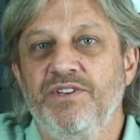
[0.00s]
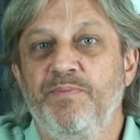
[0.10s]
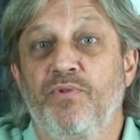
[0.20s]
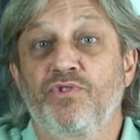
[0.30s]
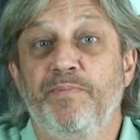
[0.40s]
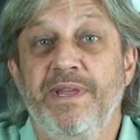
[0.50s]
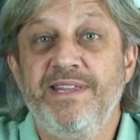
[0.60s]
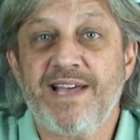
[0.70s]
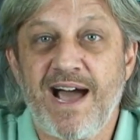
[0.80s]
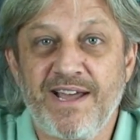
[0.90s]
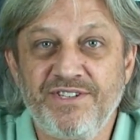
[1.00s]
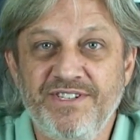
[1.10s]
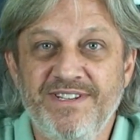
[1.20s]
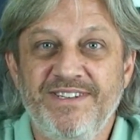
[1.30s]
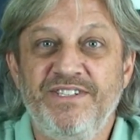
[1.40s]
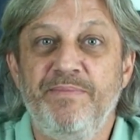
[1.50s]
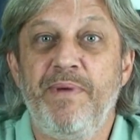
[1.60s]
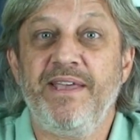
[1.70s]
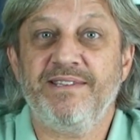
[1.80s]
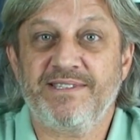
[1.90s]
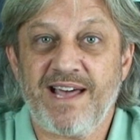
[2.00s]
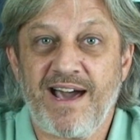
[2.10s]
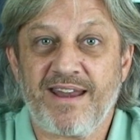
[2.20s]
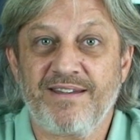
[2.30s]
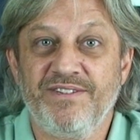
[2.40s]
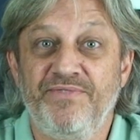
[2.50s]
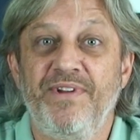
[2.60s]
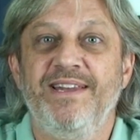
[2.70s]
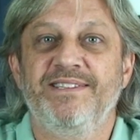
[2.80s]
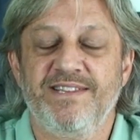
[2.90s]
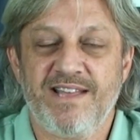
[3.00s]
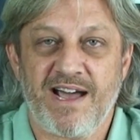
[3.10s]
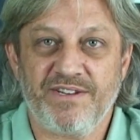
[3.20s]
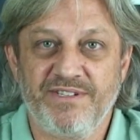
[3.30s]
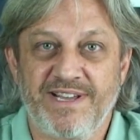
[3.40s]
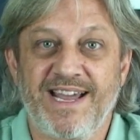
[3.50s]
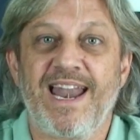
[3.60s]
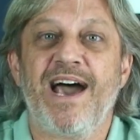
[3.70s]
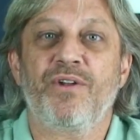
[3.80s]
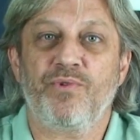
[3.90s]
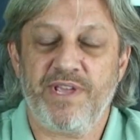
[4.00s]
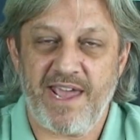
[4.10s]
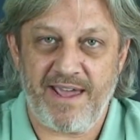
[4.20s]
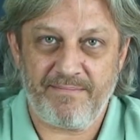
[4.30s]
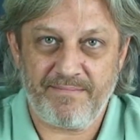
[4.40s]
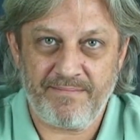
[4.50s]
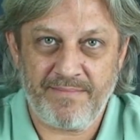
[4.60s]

de prosperidade, de bem-estar, de felicidade. Claro que é.